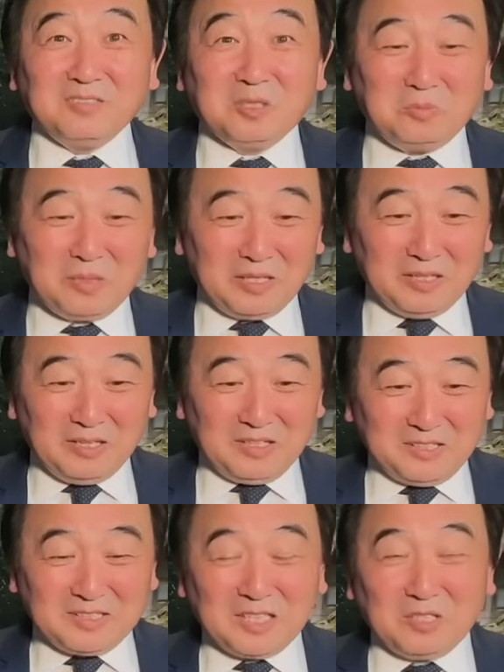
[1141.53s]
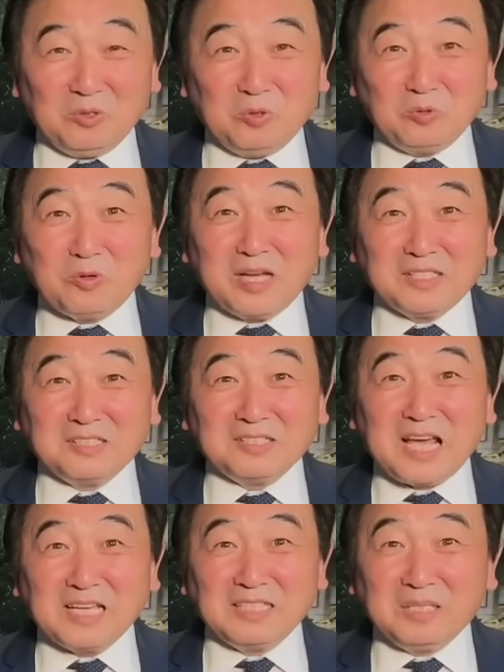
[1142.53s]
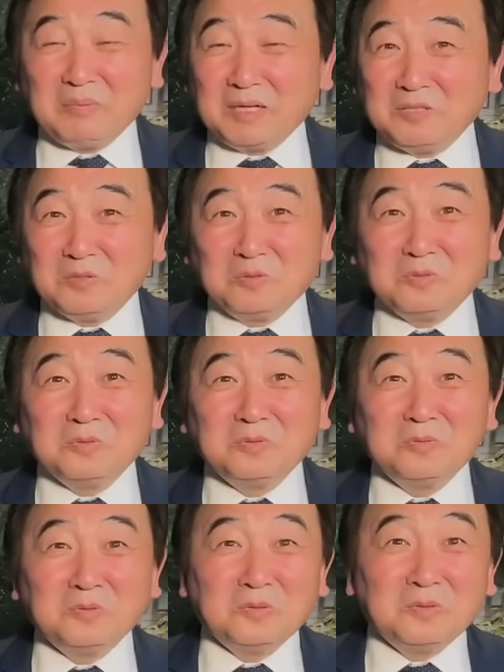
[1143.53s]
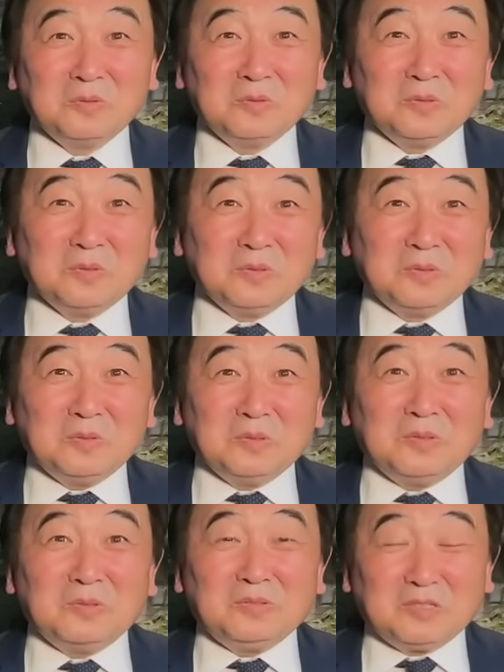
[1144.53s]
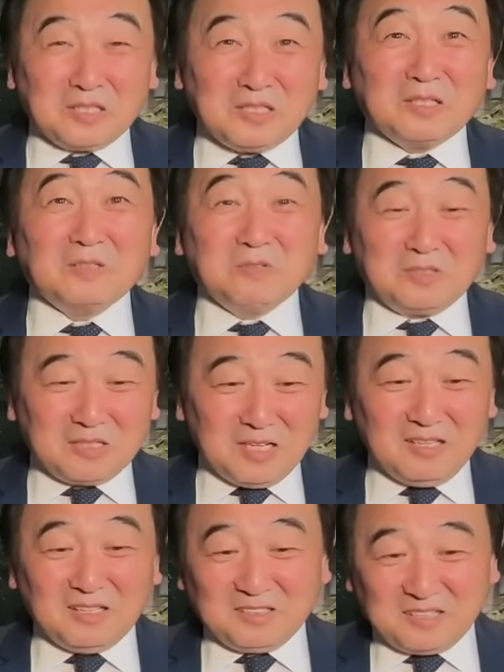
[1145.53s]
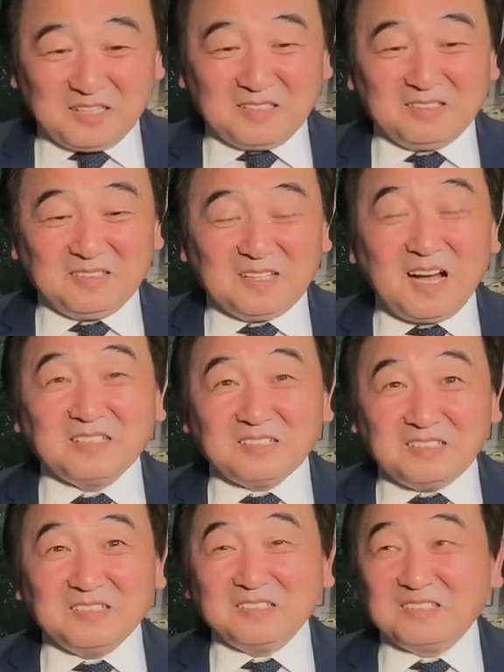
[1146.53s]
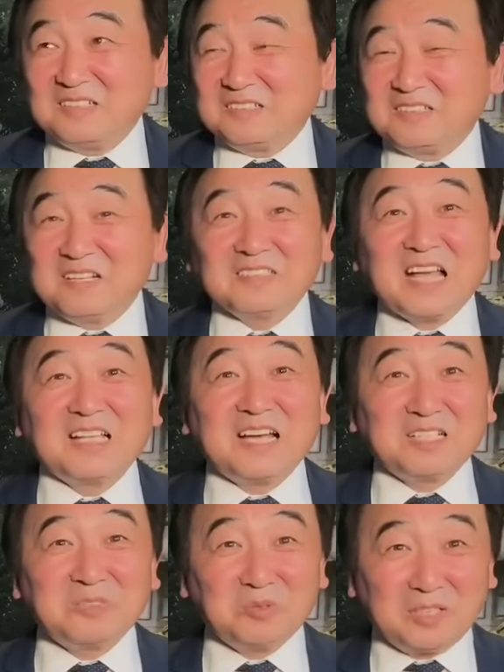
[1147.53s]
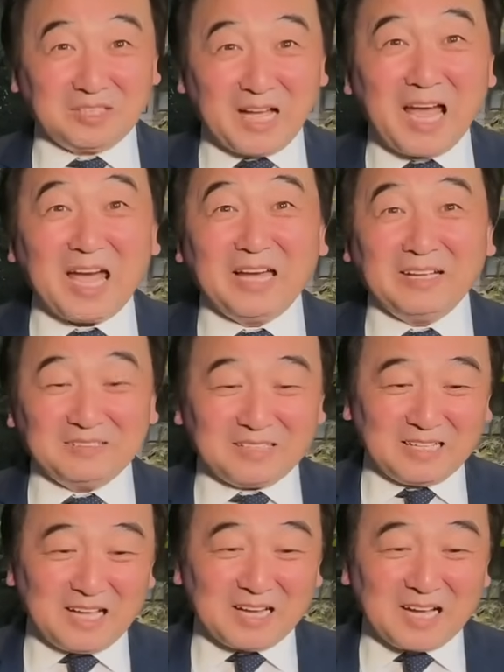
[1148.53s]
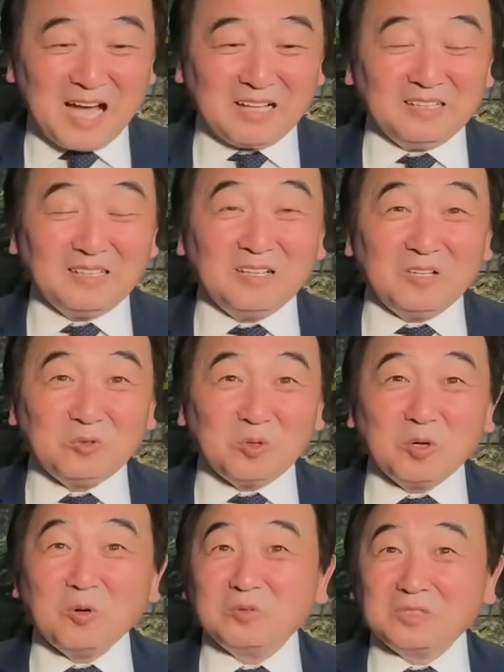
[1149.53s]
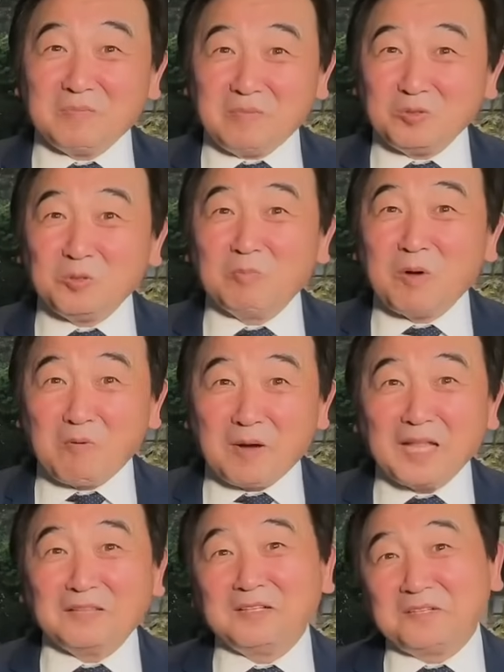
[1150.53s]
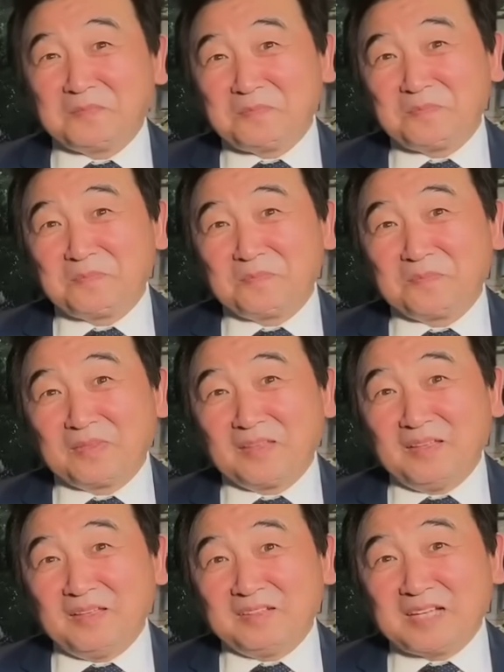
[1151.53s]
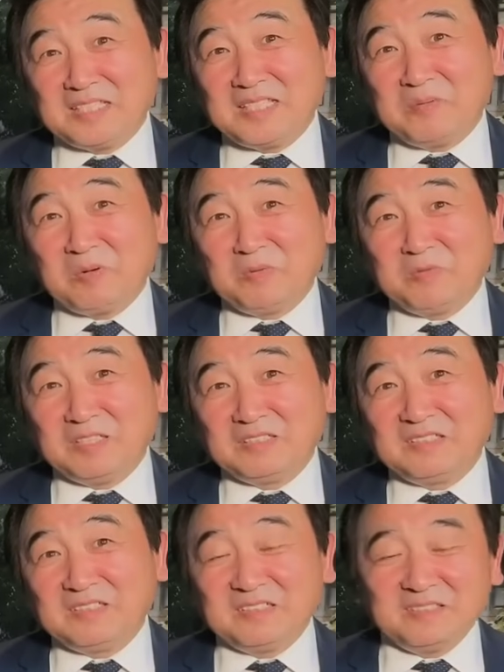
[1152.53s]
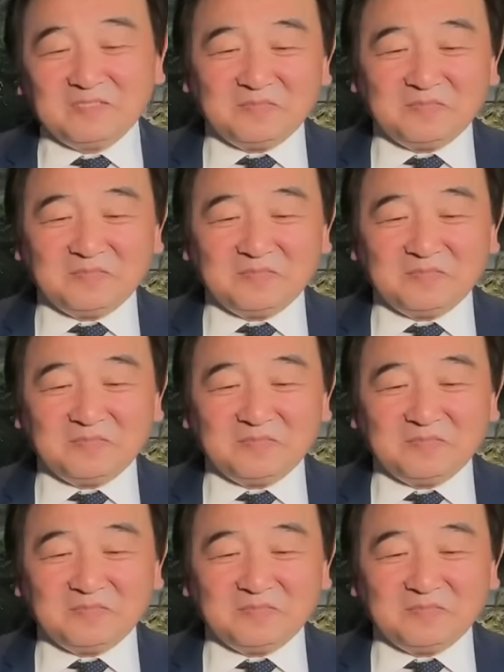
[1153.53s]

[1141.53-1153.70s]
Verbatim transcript: 对不对？而且永远是蔡奇陪同，真能够真能整啊，真能整，让大家拭目以待，大家看最后怎么去爆盘的。感谢朋友们的支持。